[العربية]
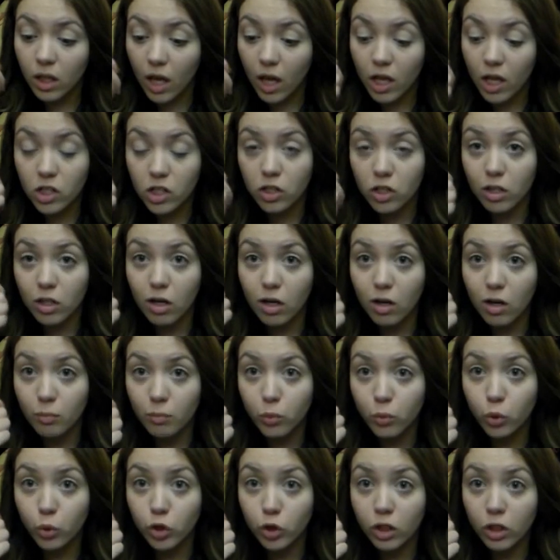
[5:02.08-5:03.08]
عليه حاجه
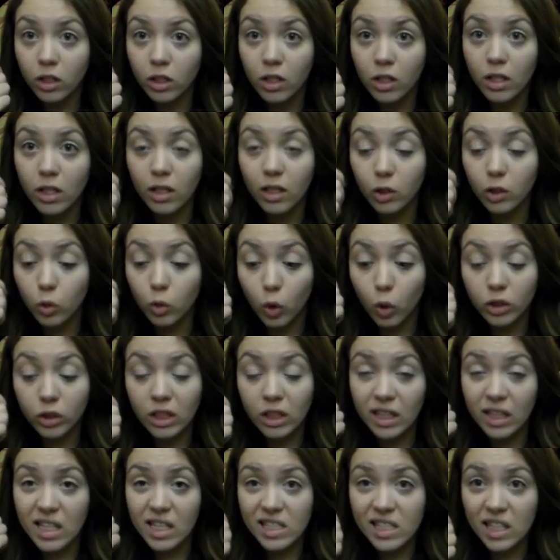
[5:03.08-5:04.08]
بودغ
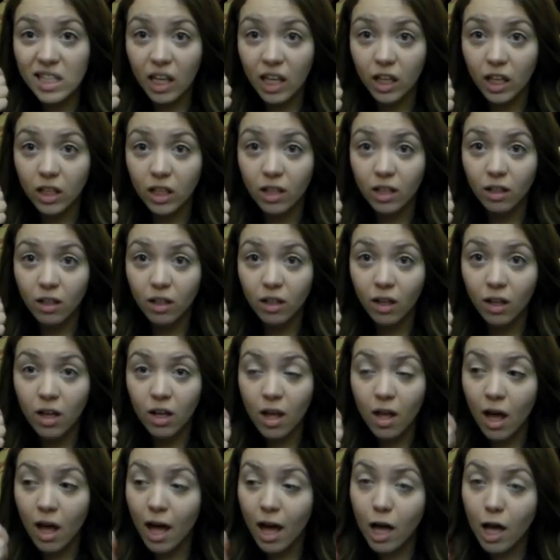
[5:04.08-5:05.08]
تقعد تلصق لك
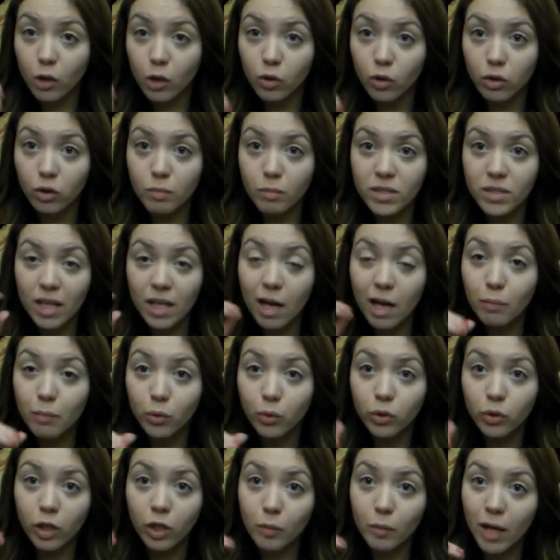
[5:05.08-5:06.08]
الوغ بصح
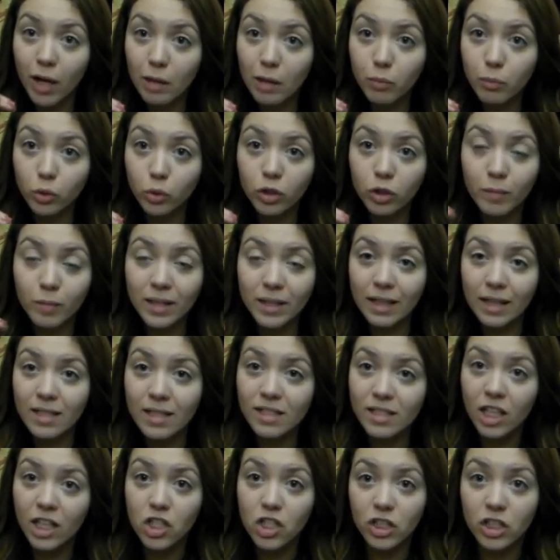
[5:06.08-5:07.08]
البودغ مع البودغ ما
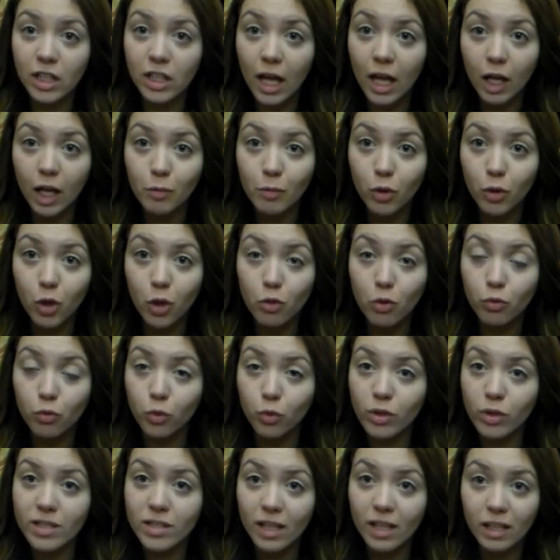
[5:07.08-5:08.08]
تلصقش تنحك
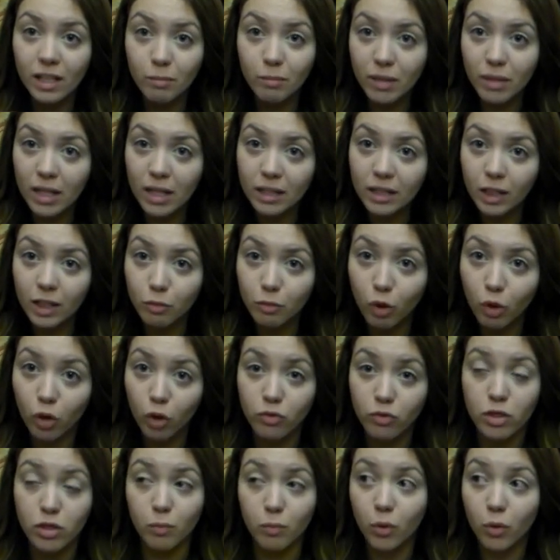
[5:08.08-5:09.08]
بالخوف ويصرى على بلانيك
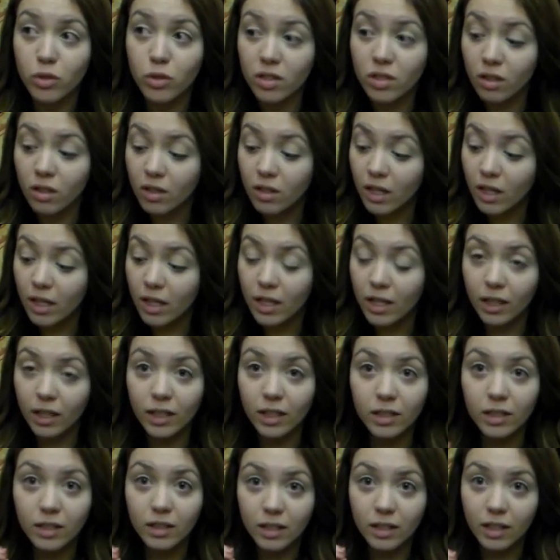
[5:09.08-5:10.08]
بالخوف سي بوغ سا
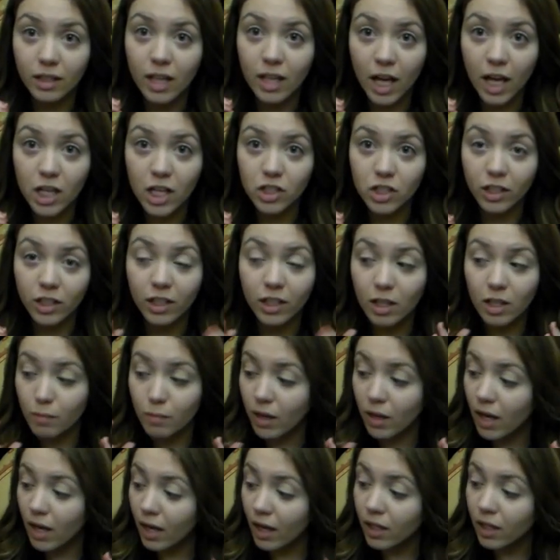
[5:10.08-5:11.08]
كي ندير انا حاجه
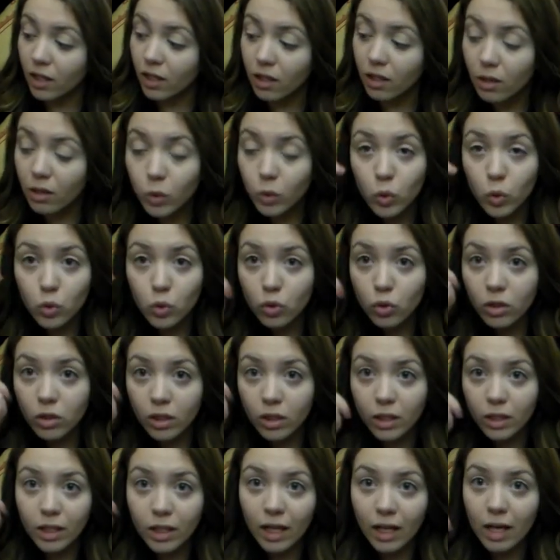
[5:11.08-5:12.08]
كريم على عينيا توجور
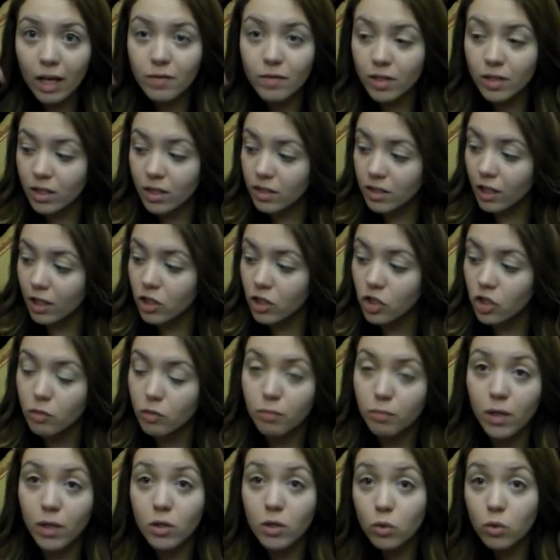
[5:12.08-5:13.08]
ندير ديك العفسه تاع
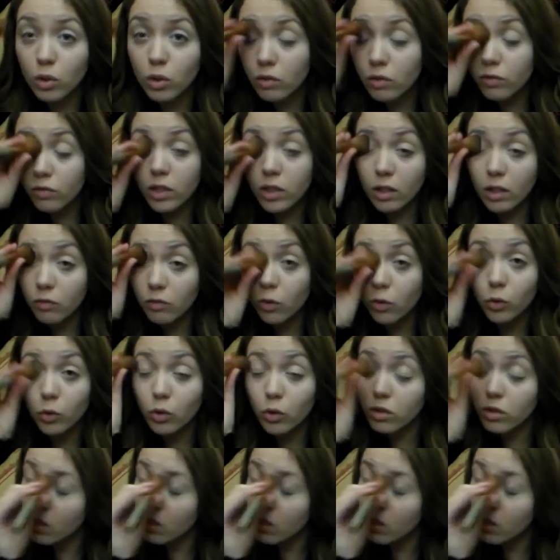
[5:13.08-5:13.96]
بي اس اللي فيها فون